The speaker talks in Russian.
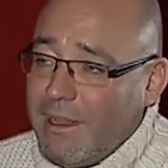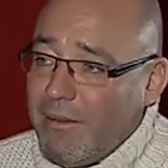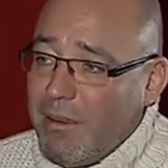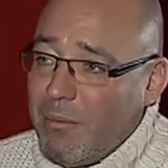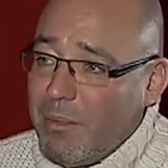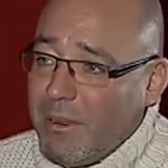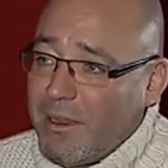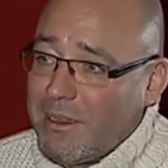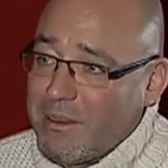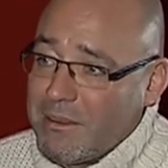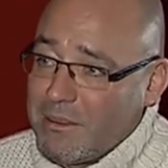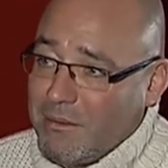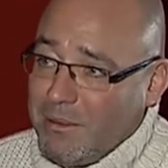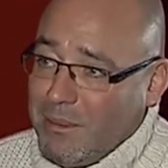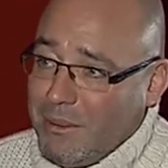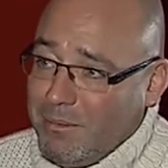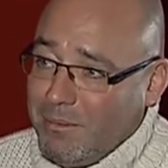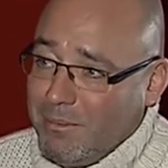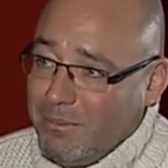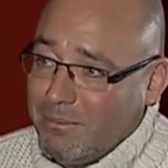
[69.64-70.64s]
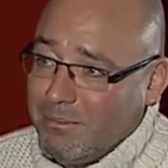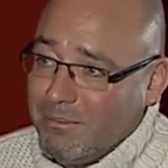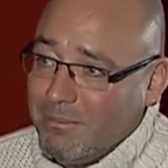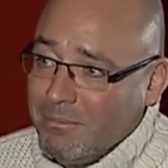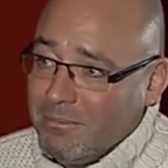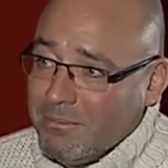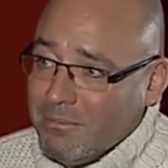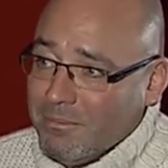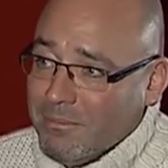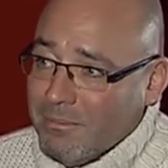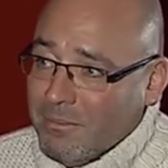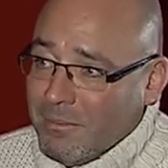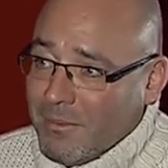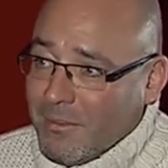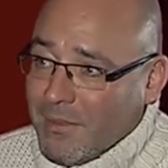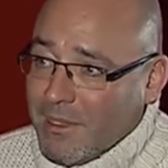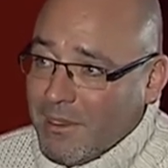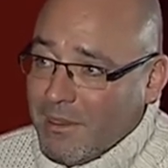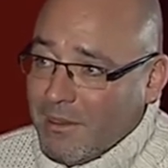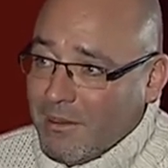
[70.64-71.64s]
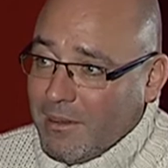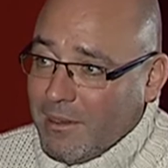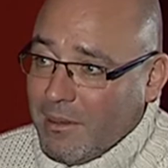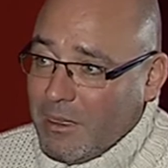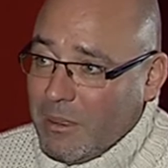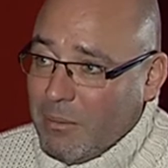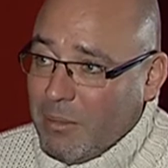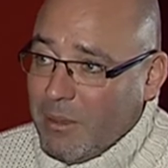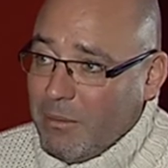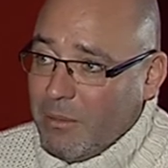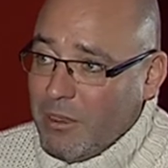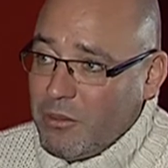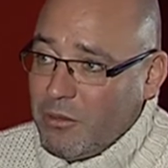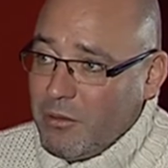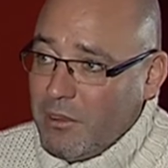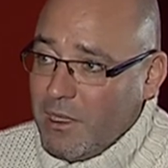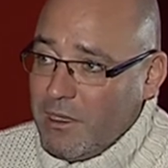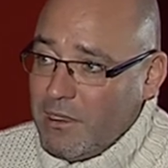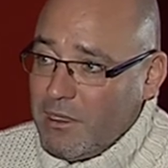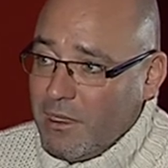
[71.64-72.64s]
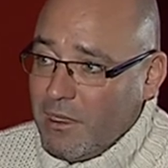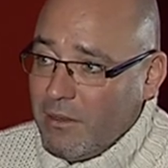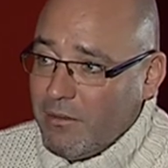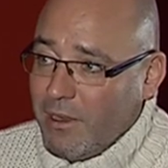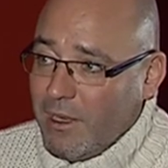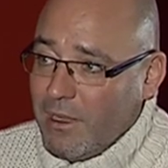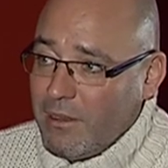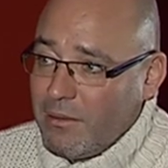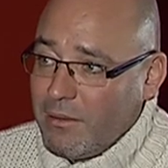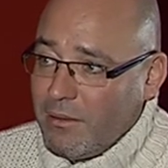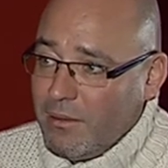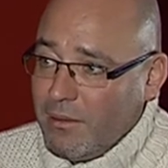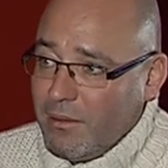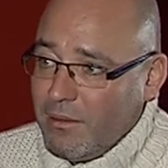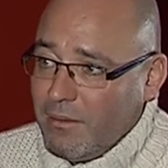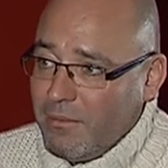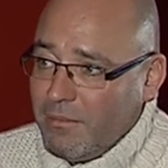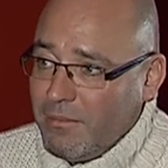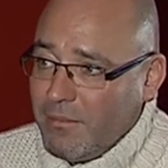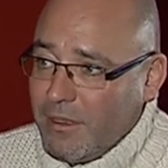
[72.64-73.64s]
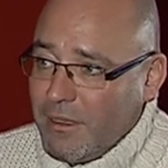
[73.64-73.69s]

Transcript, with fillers: давай показывай. А ты понимаешь, что у тебя есть один вариант, и,